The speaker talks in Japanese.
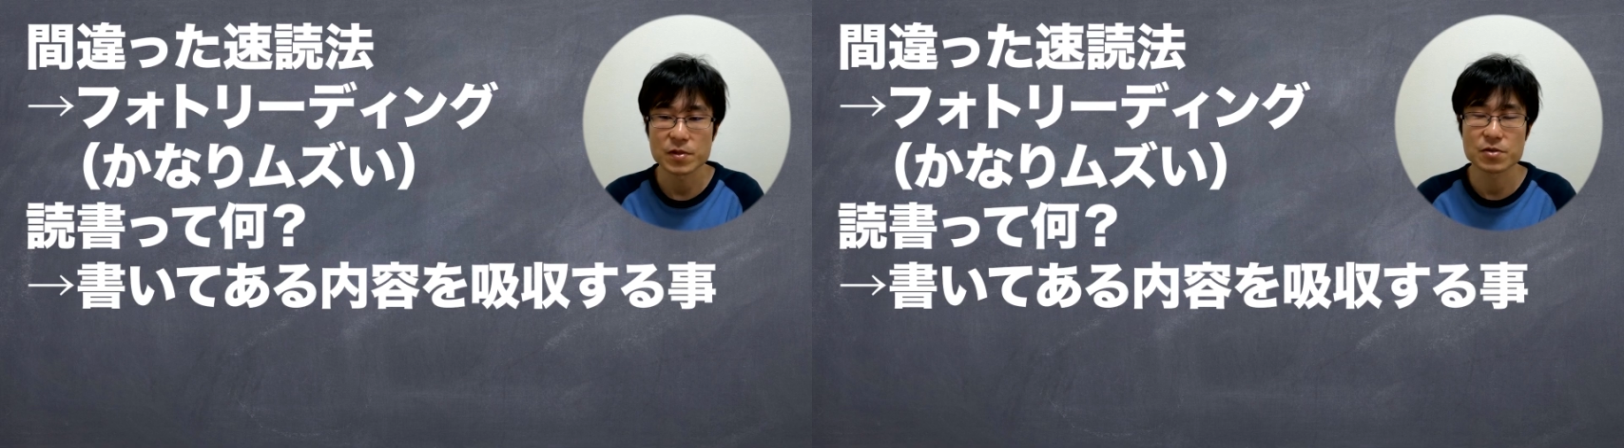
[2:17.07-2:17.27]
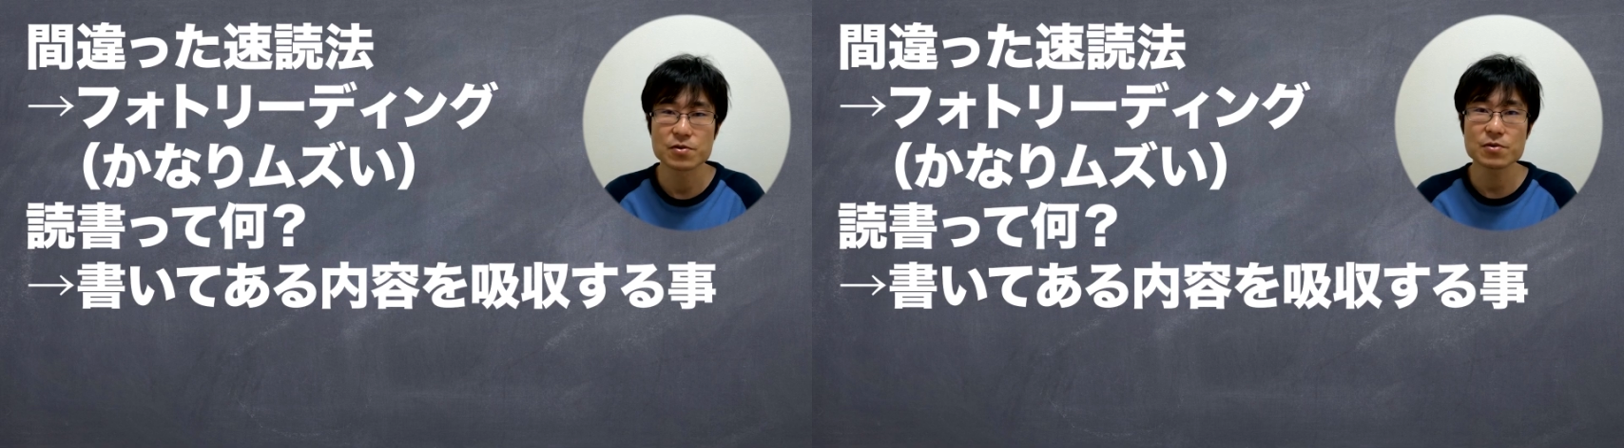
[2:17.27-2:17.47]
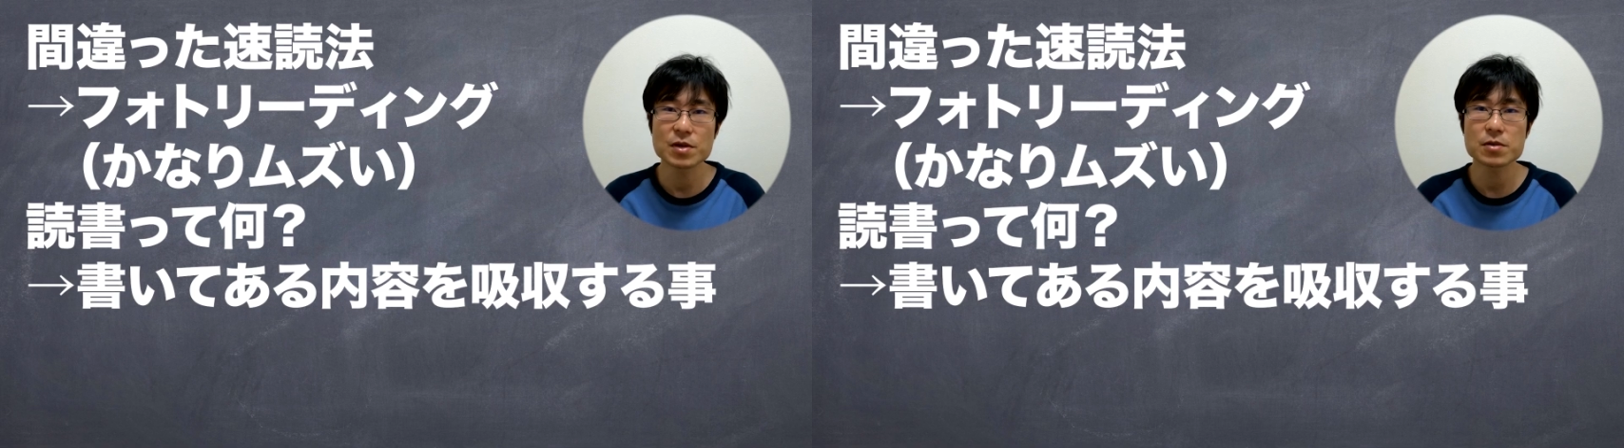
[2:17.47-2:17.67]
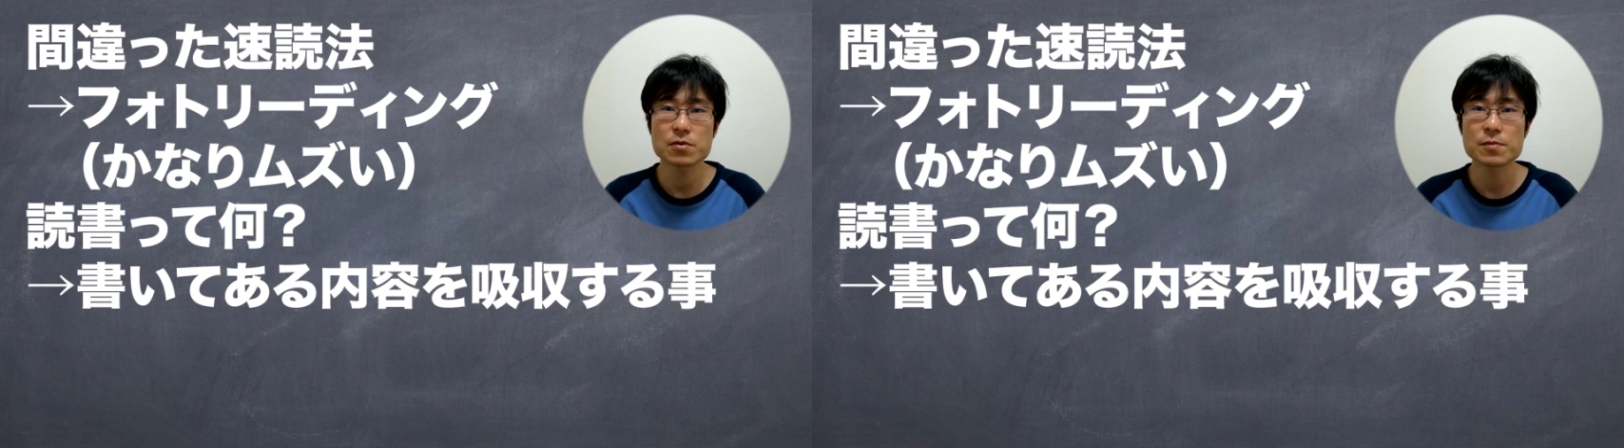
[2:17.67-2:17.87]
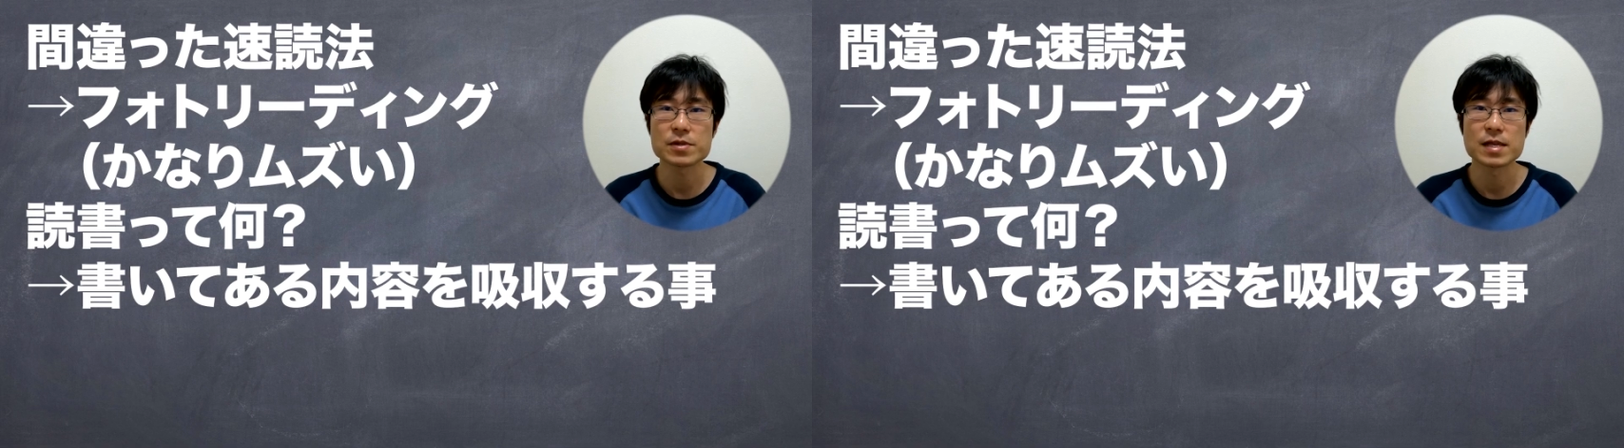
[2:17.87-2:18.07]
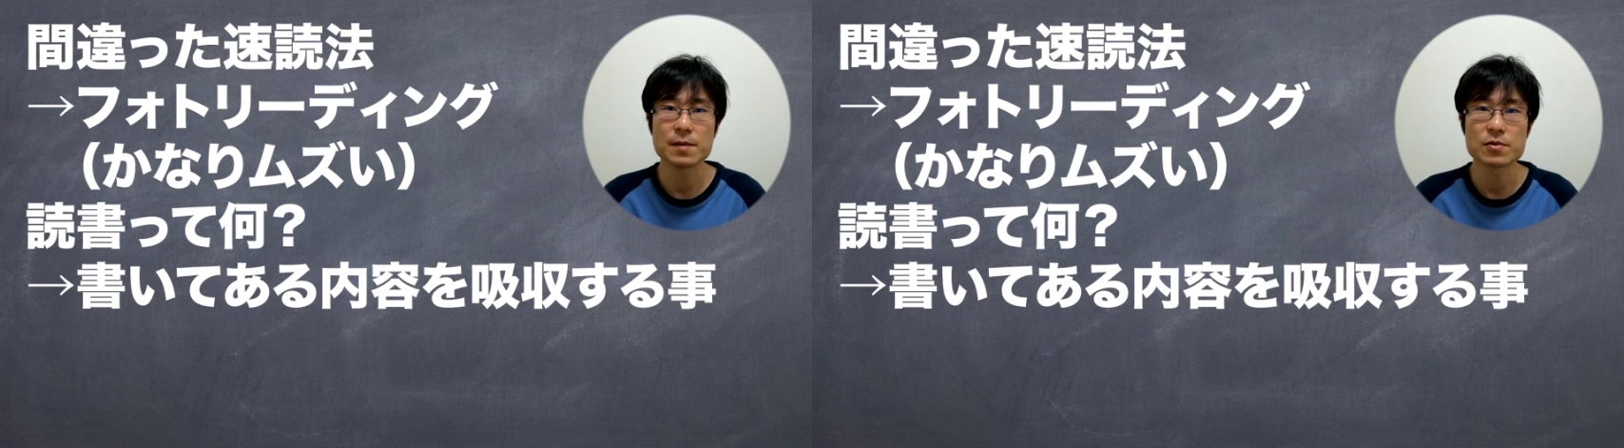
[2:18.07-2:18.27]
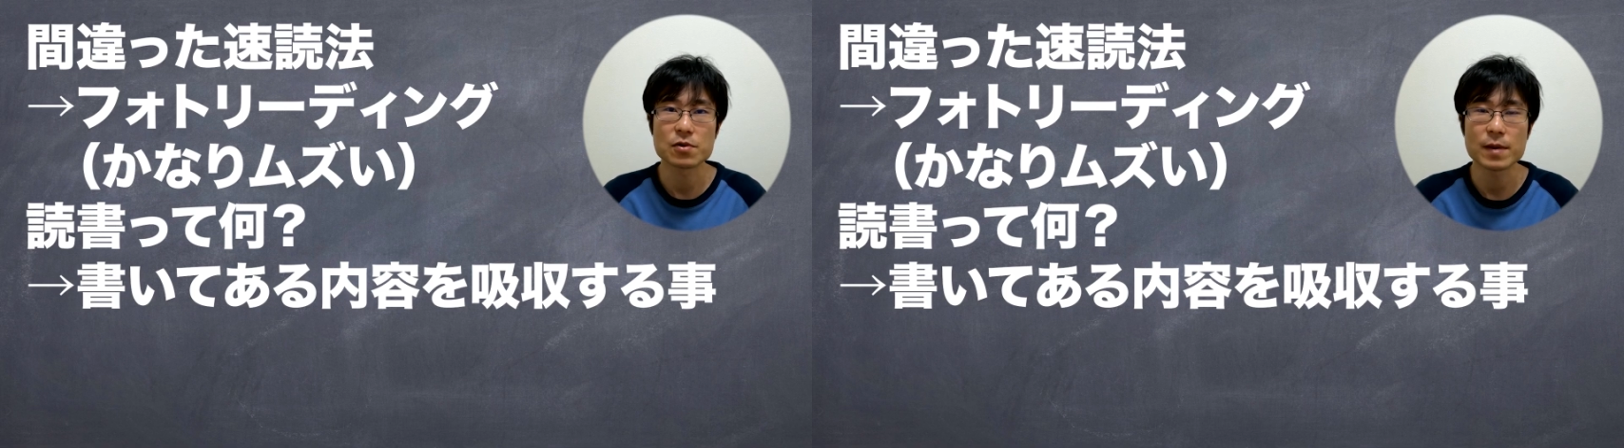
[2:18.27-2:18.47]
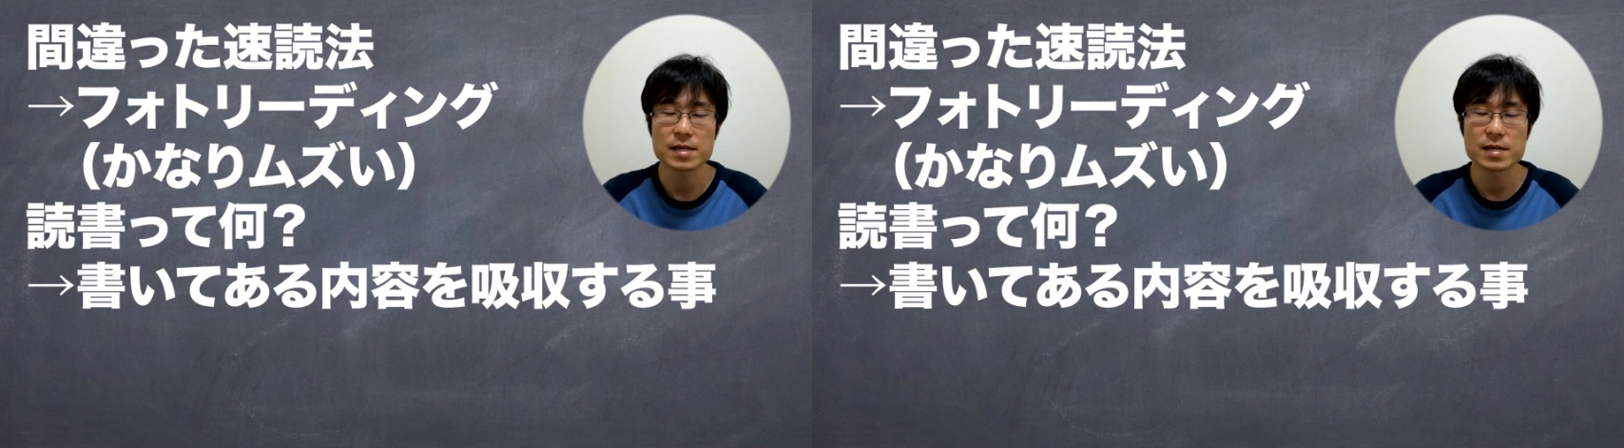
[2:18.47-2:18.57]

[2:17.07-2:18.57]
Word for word: 重要なところも全部飛ば